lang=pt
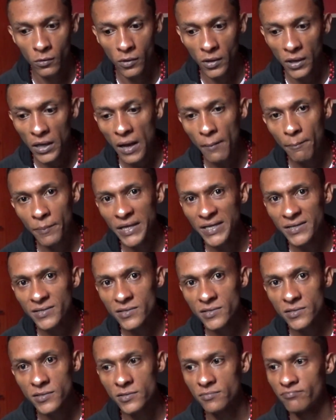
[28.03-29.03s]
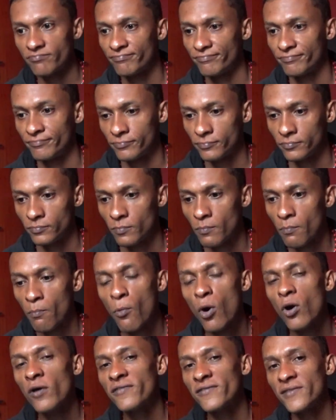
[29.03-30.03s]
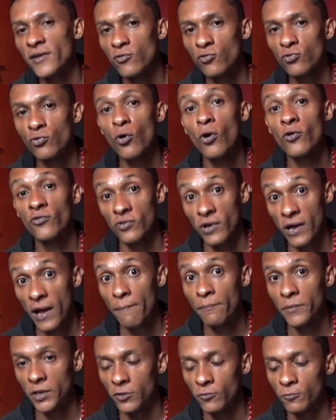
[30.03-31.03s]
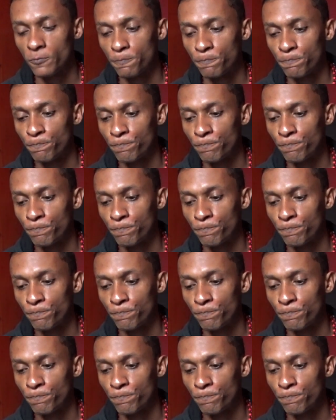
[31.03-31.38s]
Ele apenas mostra o nosso caminho.